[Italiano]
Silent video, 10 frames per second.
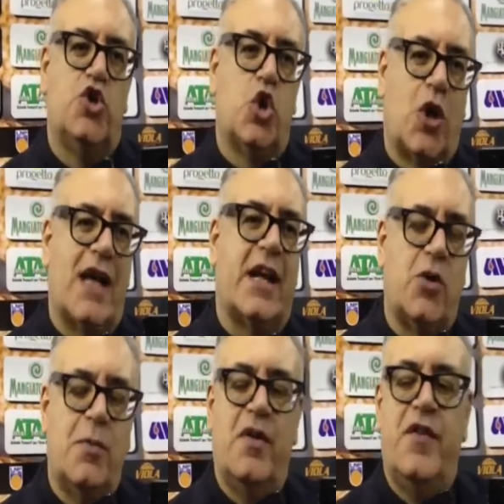
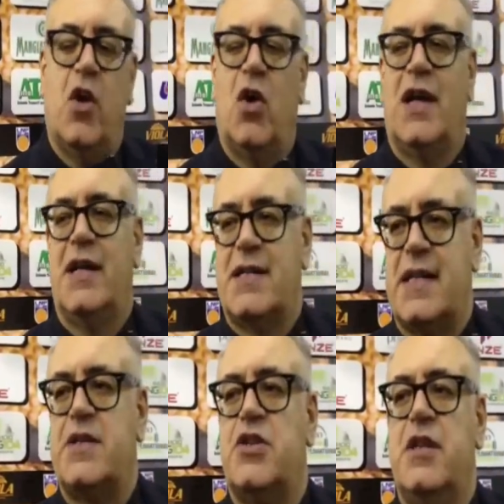giocare come viola, nel
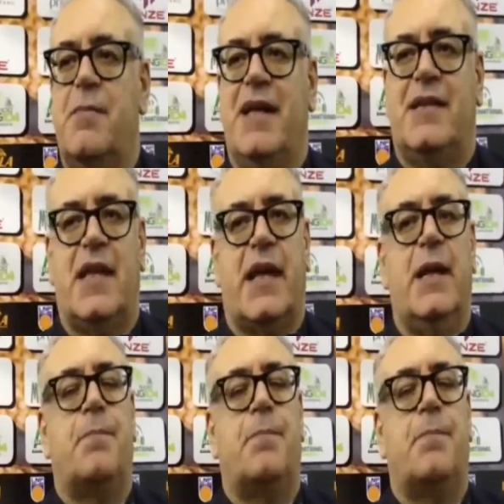senso di mettere